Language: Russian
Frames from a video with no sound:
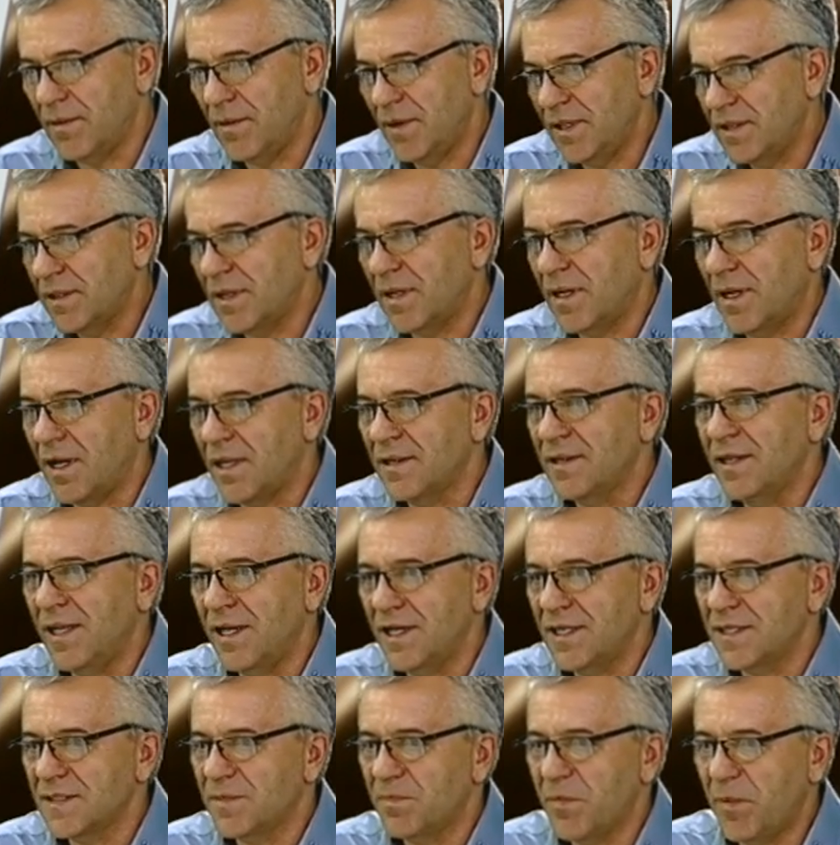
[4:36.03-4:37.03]
Это
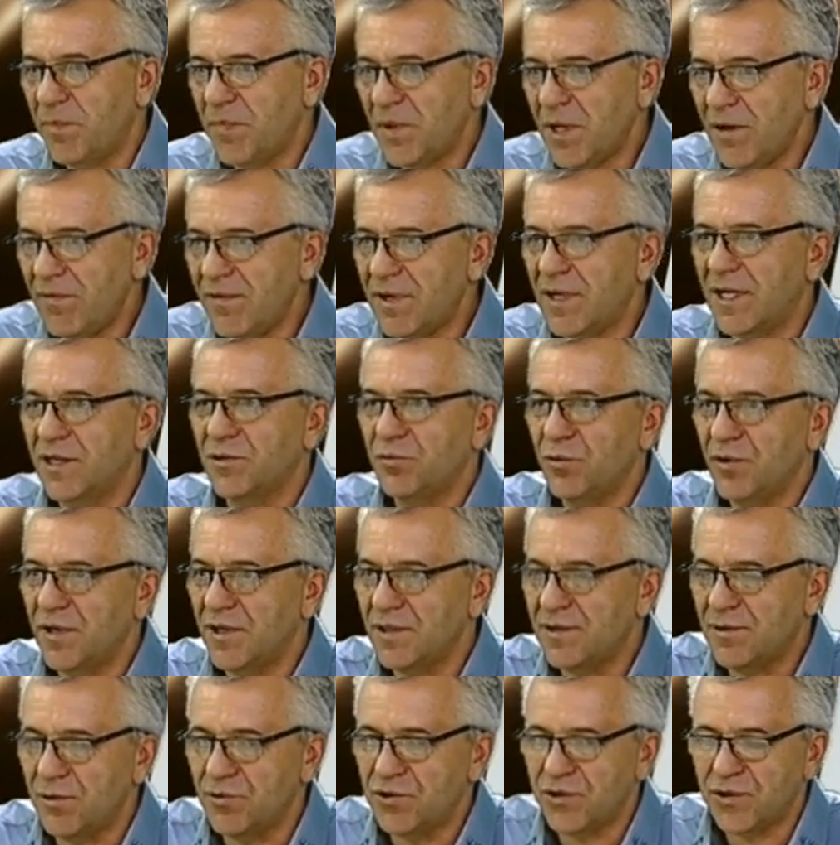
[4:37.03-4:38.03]
одна из поправок, которая
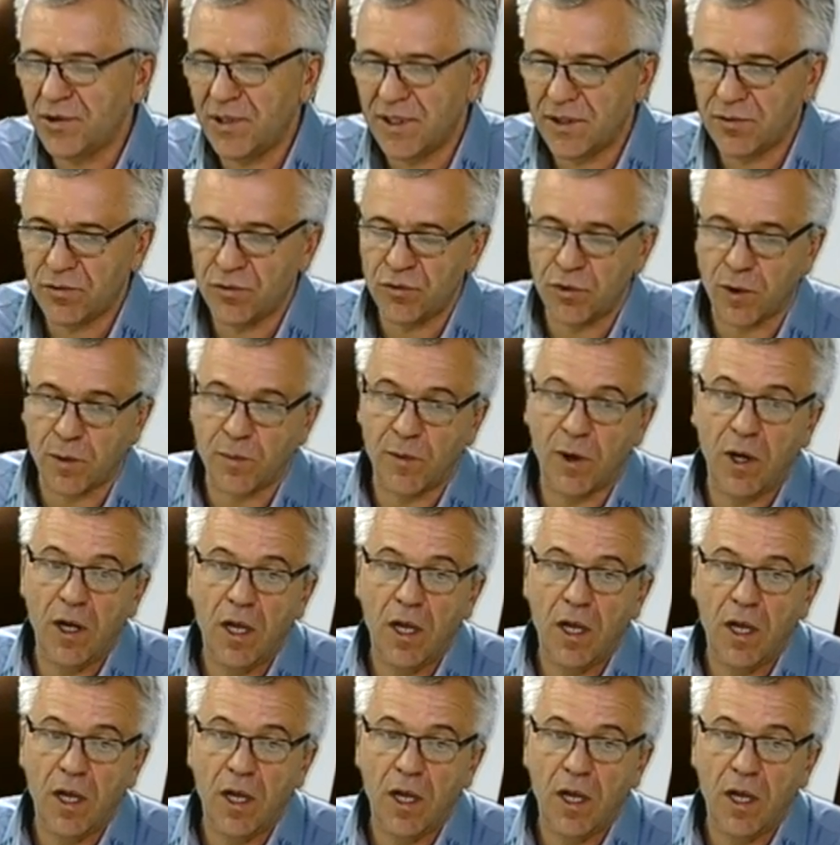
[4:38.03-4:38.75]
исключила эту норму.